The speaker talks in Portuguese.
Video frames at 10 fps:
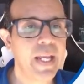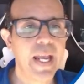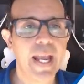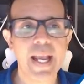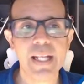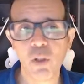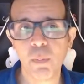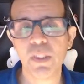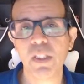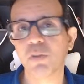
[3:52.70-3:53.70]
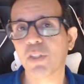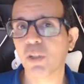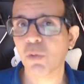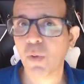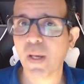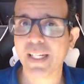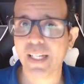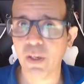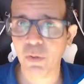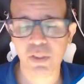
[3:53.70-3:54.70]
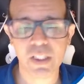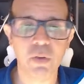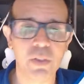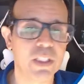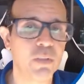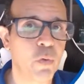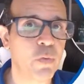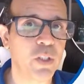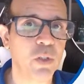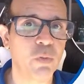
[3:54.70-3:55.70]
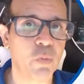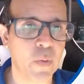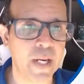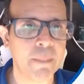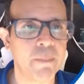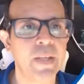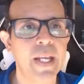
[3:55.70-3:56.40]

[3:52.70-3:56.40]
Essa opção, segundo a Keus, que é o desenvolvedor do Vray,